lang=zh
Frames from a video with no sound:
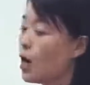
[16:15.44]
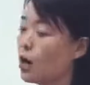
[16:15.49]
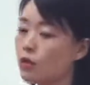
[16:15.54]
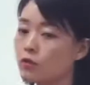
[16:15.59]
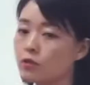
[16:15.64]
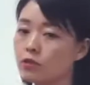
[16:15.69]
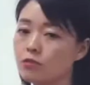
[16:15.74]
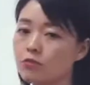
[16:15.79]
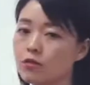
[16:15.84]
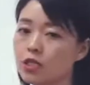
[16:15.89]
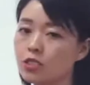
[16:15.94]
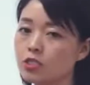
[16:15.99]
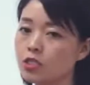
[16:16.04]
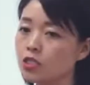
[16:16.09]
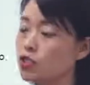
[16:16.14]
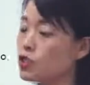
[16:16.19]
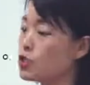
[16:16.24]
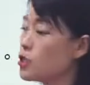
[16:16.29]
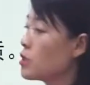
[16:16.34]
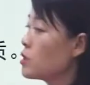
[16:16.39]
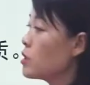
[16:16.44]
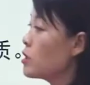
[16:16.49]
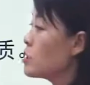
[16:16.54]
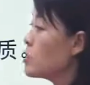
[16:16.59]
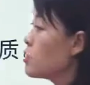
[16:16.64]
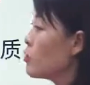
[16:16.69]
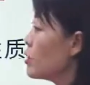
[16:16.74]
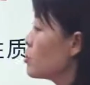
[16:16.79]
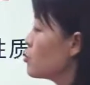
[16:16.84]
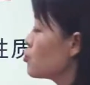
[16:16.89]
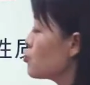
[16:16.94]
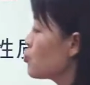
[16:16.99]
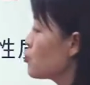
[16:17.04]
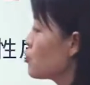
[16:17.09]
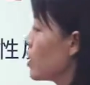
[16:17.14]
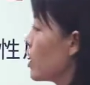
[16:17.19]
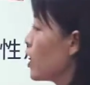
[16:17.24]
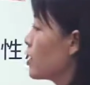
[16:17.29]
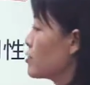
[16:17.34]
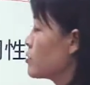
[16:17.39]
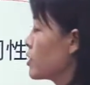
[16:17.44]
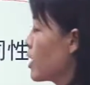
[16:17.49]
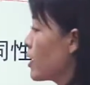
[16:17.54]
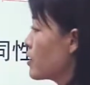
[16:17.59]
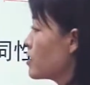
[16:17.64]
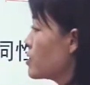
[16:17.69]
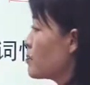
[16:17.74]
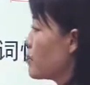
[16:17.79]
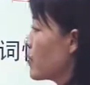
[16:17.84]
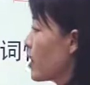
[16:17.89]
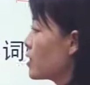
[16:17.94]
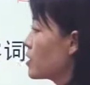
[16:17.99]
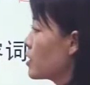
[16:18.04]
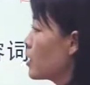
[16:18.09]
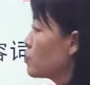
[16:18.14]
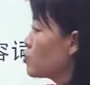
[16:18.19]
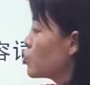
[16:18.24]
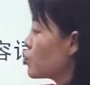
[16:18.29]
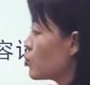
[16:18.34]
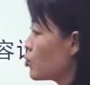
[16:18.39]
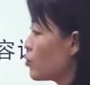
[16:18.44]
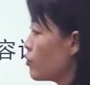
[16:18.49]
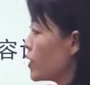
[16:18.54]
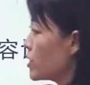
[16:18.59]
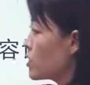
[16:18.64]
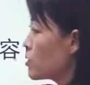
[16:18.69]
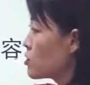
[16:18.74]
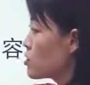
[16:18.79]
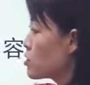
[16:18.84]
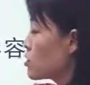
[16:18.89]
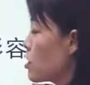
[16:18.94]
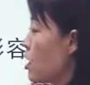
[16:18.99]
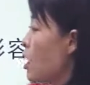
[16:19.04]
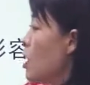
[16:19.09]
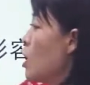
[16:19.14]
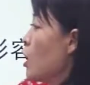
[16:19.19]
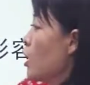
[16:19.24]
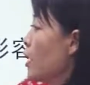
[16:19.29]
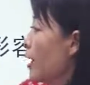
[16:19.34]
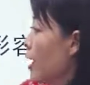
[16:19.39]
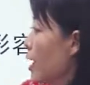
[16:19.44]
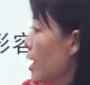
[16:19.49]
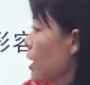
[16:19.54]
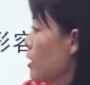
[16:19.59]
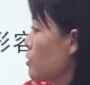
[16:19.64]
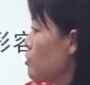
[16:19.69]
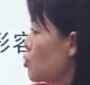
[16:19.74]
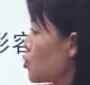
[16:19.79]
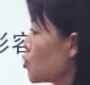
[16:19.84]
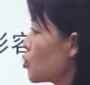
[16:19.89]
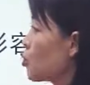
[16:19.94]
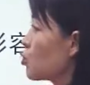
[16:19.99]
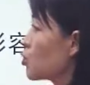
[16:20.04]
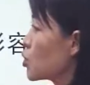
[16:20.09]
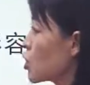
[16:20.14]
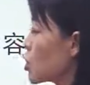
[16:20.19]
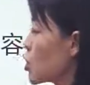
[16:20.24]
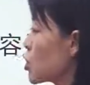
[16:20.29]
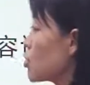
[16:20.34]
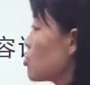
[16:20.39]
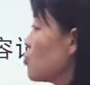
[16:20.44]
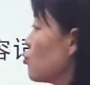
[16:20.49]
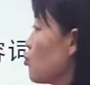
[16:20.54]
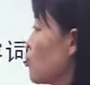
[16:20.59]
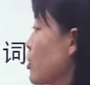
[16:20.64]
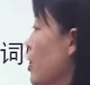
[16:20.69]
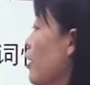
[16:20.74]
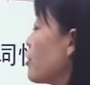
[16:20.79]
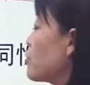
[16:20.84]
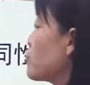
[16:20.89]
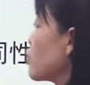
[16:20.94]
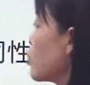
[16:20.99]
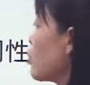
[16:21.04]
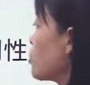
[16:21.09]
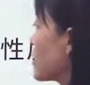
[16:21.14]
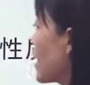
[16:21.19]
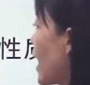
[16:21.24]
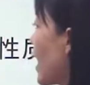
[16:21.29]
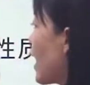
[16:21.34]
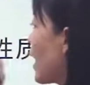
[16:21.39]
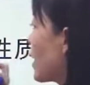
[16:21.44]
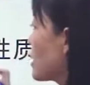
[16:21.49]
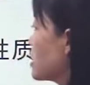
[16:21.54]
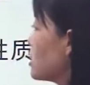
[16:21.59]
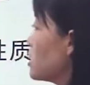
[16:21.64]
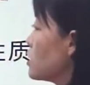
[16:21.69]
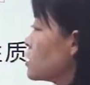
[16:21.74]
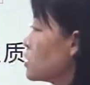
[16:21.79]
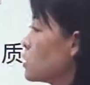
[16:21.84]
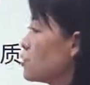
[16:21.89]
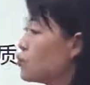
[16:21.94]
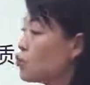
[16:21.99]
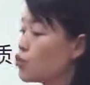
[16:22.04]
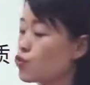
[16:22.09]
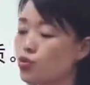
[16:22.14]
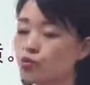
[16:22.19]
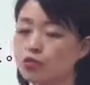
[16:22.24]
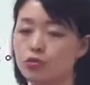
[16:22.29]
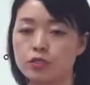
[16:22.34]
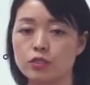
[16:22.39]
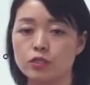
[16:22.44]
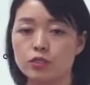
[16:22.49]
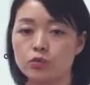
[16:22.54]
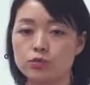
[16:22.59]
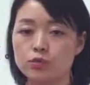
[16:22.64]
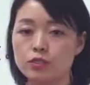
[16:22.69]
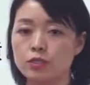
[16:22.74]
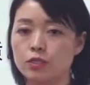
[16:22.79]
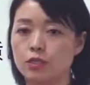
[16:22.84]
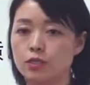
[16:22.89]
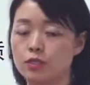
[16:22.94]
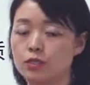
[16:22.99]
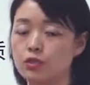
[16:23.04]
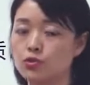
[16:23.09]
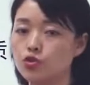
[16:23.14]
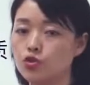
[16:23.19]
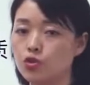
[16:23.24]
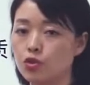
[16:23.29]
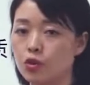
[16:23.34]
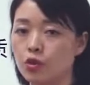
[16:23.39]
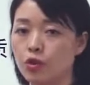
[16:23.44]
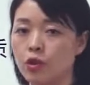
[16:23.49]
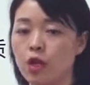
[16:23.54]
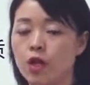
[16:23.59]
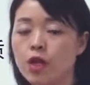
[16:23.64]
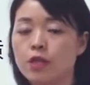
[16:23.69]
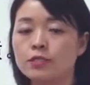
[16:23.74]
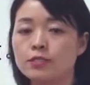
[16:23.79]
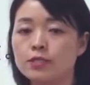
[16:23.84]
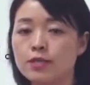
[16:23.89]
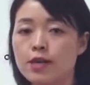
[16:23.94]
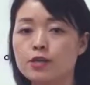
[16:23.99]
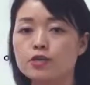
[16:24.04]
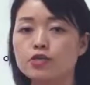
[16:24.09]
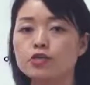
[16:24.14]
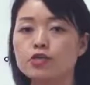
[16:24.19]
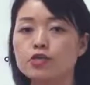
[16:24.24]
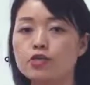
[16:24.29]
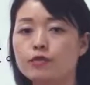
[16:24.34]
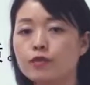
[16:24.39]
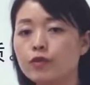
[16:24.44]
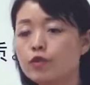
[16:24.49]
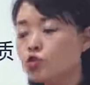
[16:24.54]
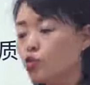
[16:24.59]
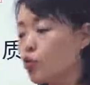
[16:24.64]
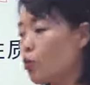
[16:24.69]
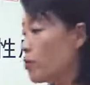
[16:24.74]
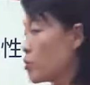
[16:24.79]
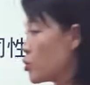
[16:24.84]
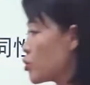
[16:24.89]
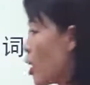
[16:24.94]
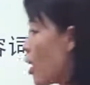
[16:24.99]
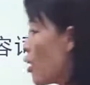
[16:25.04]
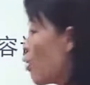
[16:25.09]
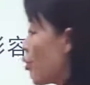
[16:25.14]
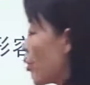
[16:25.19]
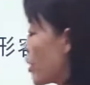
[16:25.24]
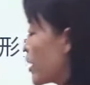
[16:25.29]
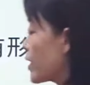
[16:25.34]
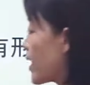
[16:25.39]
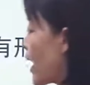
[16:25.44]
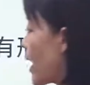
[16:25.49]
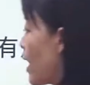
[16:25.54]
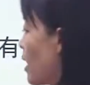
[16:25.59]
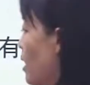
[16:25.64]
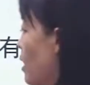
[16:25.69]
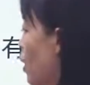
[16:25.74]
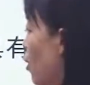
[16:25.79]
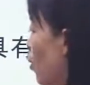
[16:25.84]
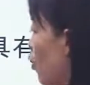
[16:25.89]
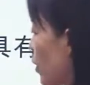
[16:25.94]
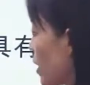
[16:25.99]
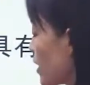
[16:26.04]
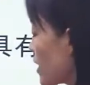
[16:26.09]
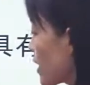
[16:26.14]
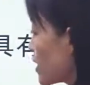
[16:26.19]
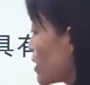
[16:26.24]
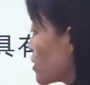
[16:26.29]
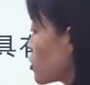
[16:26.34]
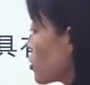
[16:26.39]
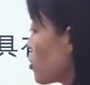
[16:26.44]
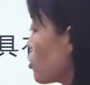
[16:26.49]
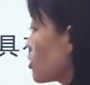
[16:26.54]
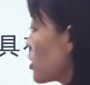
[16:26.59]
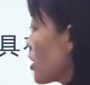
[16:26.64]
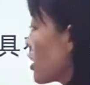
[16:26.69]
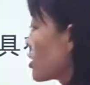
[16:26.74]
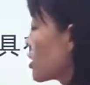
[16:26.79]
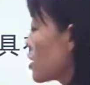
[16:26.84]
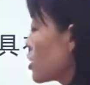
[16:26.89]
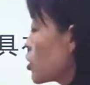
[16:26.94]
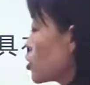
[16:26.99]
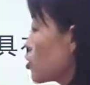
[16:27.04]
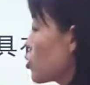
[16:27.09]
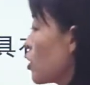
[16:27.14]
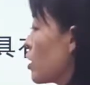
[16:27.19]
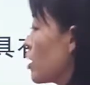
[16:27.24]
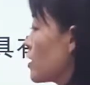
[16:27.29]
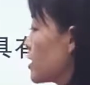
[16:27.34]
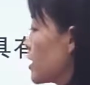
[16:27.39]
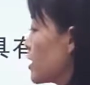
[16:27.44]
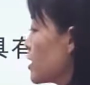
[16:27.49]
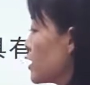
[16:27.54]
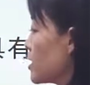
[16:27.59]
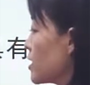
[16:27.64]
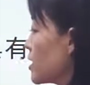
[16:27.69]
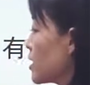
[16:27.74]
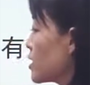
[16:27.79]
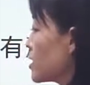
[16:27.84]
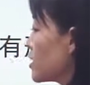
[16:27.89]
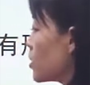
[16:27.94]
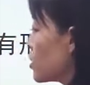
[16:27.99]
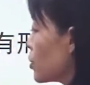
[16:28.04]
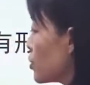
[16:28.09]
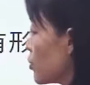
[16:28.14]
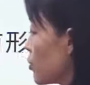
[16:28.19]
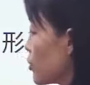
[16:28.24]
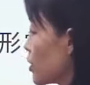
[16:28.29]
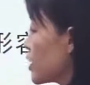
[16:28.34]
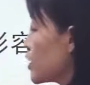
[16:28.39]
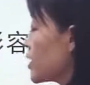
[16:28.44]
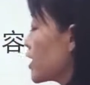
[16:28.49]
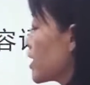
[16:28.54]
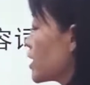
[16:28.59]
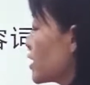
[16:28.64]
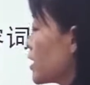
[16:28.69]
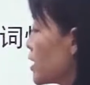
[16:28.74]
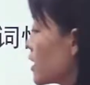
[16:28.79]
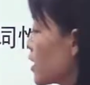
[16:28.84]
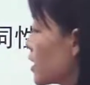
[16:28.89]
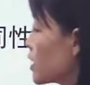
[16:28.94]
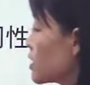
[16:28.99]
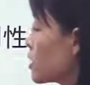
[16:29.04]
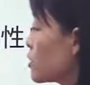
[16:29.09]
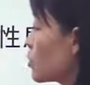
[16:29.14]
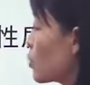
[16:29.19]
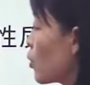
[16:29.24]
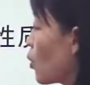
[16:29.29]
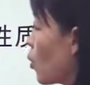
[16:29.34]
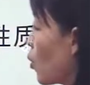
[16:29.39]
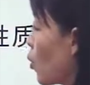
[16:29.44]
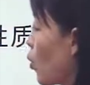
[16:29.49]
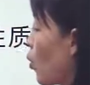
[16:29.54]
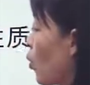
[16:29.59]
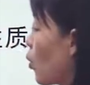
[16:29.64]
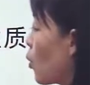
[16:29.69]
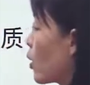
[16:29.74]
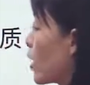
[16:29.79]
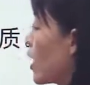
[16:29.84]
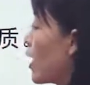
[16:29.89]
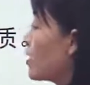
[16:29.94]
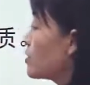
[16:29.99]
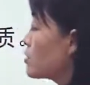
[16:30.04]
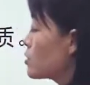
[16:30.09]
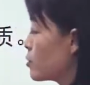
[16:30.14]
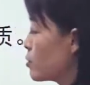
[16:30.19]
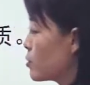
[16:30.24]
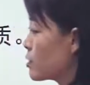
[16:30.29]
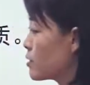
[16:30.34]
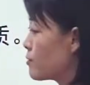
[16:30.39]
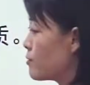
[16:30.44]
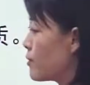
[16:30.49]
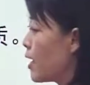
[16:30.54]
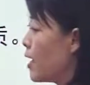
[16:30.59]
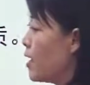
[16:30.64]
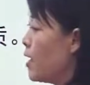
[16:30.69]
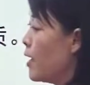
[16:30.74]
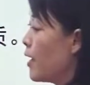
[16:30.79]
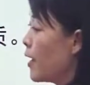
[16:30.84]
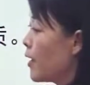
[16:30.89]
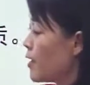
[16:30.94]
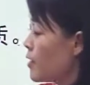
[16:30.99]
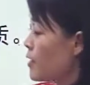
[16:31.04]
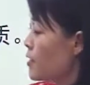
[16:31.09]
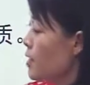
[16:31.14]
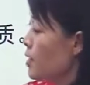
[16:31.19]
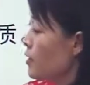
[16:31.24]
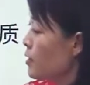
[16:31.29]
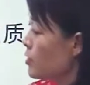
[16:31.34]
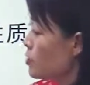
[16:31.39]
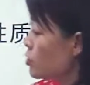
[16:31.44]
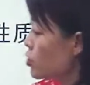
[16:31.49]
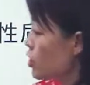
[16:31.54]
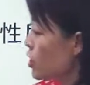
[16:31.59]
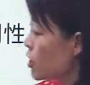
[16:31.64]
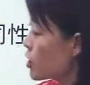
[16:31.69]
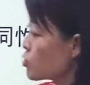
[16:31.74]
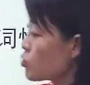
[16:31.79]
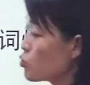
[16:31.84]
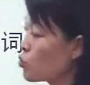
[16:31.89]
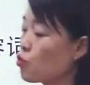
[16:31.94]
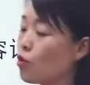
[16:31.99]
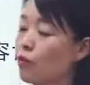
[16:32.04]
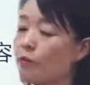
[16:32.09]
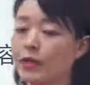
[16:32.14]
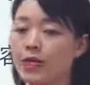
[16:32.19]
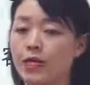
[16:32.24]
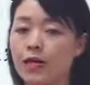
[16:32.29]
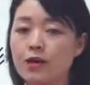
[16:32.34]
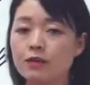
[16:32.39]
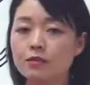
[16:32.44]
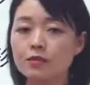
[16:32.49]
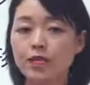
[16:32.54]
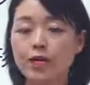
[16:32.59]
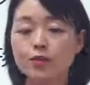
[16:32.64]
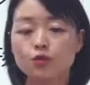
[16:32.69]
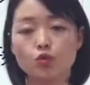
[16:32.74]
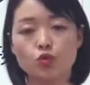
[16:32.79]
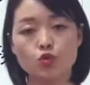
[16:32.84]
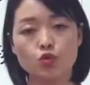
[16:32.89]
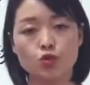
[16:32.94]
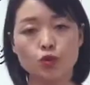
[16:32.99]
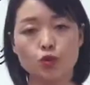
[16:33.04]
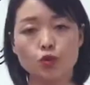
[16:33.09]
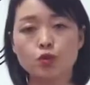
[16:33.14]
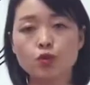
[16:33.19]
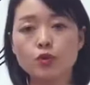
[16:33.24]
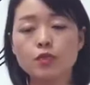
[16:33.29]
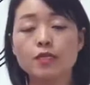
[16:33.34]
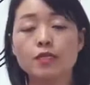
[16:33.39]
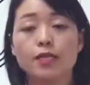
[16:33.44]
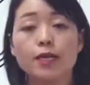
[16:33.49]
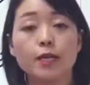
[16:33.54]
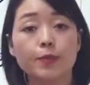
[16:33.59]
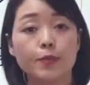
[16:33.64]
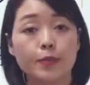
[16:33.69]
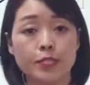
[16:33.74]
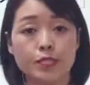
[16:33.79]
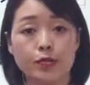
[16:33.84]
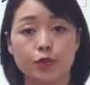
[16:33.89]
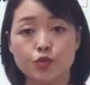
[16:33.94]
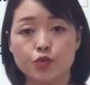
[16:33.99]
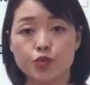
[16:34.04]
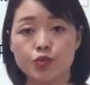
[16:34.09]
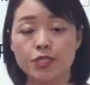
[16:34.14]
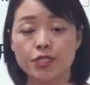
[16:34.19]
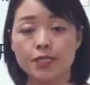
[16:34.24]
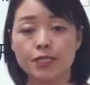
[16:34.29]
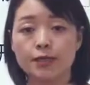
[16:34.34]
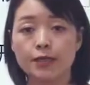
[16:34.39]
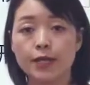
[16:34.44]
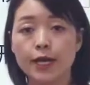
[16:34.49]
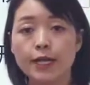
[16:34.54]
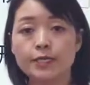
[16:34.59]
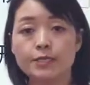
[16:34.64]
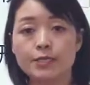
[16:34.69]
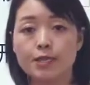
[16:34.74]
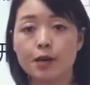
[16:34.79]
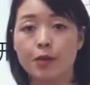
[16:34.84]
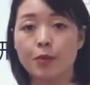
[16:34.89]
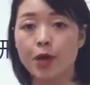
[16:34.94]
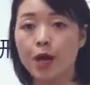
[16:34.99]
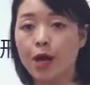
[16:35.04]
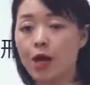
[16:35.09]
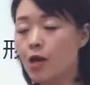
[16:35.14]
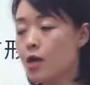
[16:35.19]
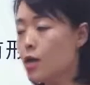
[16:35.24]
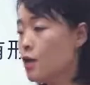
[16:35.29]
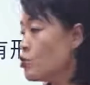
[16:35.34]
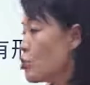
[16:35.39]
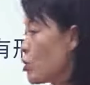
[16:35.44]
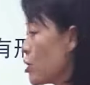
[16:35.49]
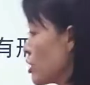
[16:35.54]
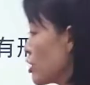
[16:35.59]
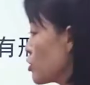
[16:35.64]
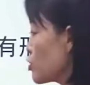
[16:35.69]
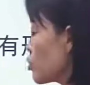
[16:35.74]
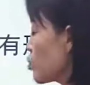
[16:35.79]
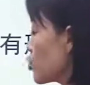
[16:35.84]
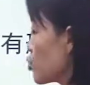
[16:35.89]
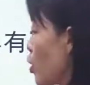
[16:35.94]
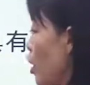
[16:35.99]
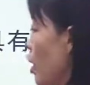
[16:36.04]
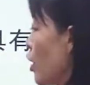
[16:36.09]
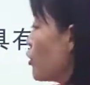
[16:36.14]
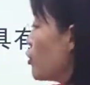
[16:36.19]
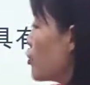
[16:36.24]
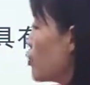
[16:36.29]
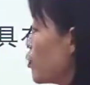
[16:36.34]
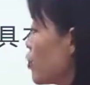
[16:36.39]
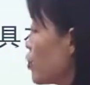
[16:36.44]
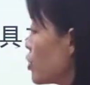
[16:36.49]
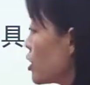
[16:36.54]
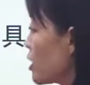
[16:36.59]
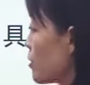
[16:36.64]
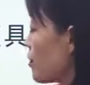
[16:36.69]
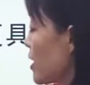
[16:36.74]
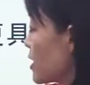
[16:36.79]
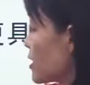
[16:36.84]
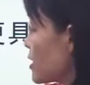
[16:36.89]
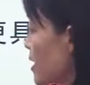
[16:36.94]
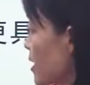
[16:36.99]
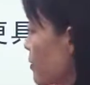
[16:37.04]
好，那么这是一个疑问句啊，它一般呢询问的是两种事物当中哪个更具有形容词的性质。既然是疑问句，我们就要回答。回答的时候呢，可以说那你那你有理，那你那你呢后嘎什么什么？哎，那这个就是我们刚才所学过的那个比较句型，还记得不？所以呢，就是说与什么